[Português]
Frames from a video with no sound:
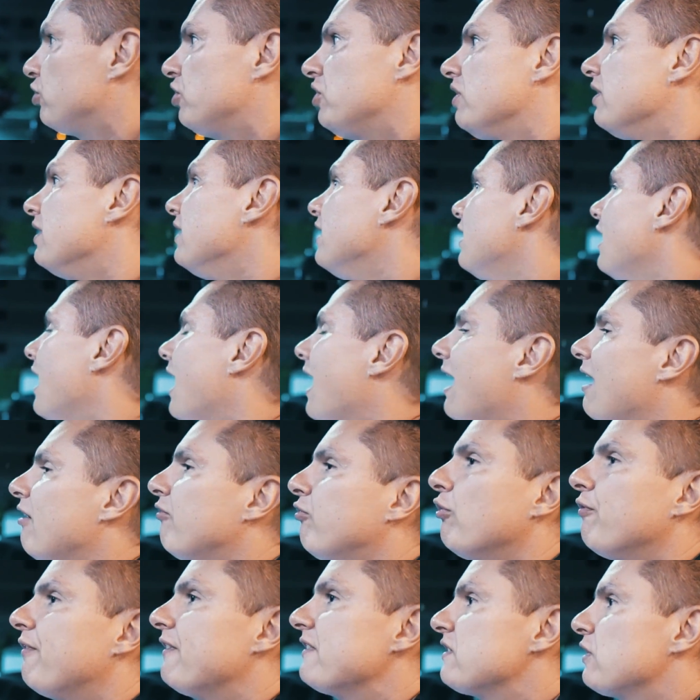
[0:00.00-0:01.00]
de, ah,
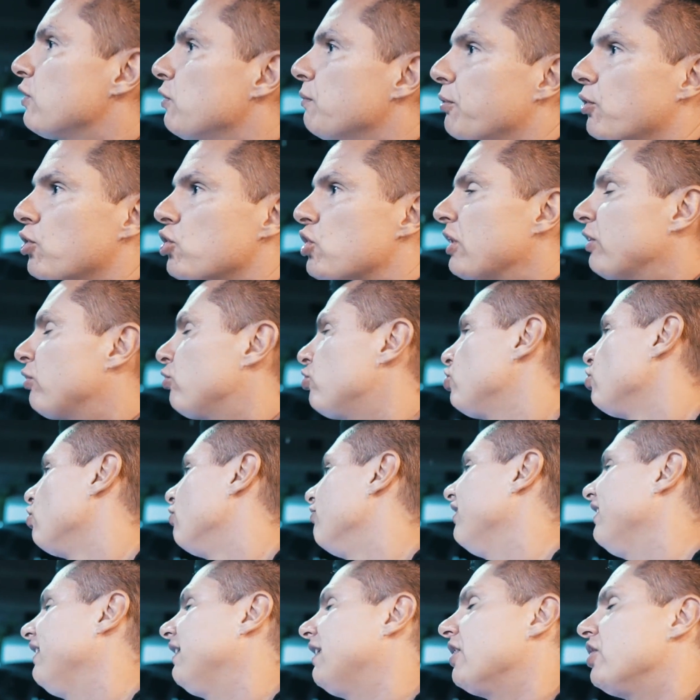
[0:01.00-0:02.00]
vou fazer um projeto de
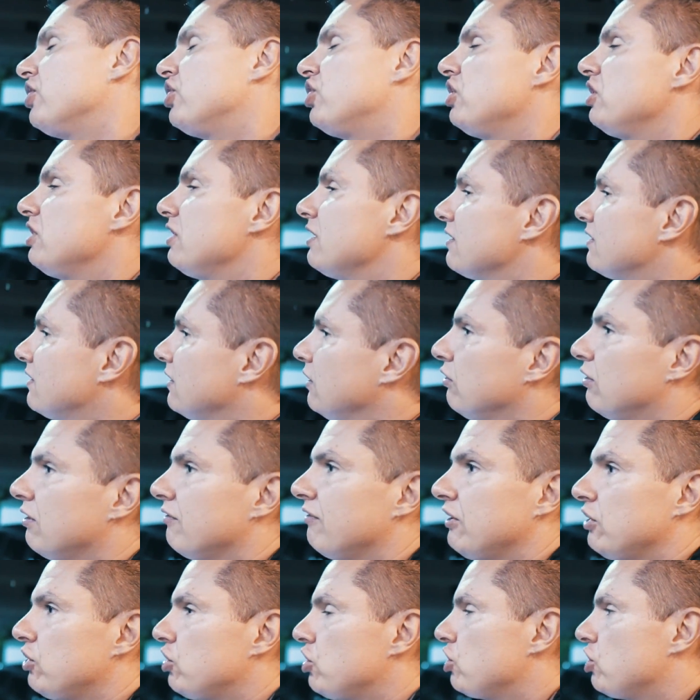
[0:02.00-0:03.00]
90 dias,
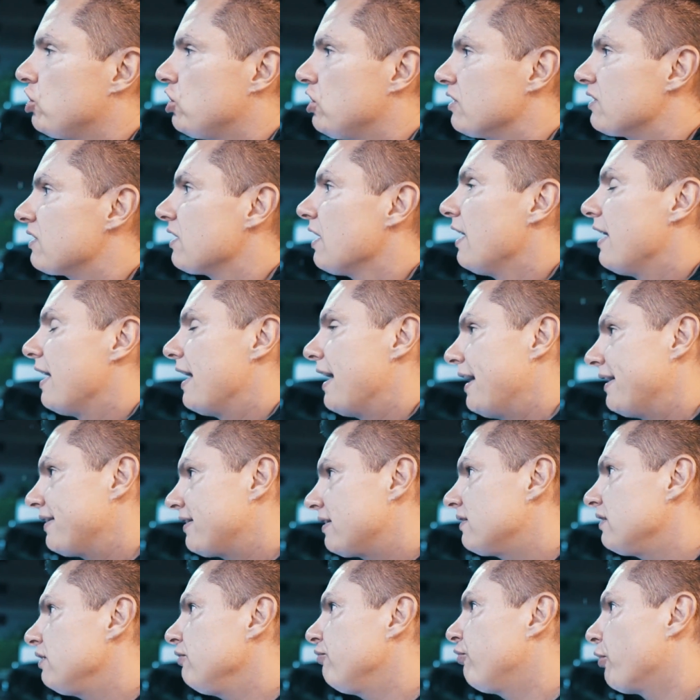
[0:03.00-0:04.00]
120 dias.
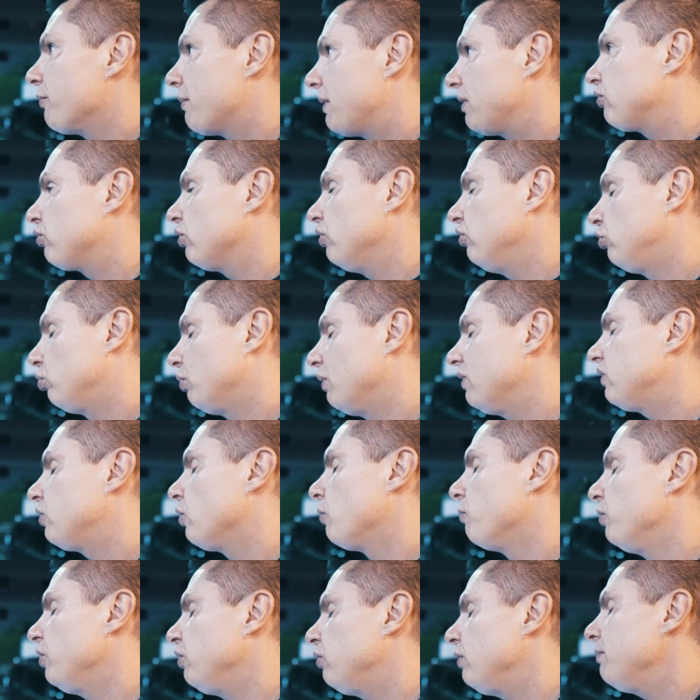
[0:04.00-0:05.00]
Essas informações suas
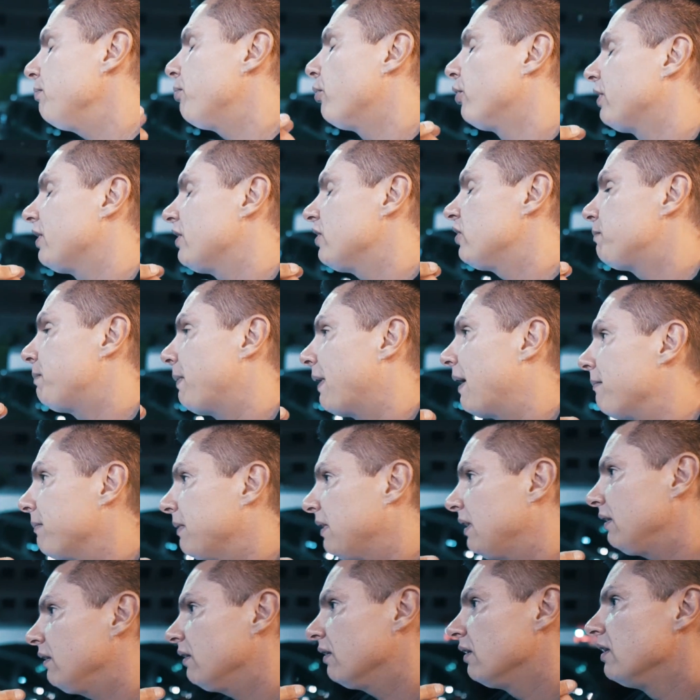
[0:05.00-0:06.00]
são muito importantes para
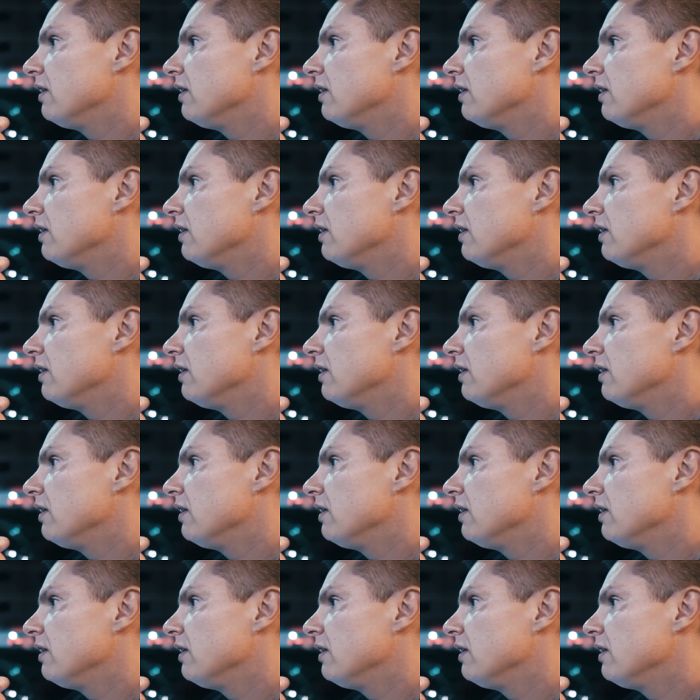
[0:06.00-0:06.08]
mim,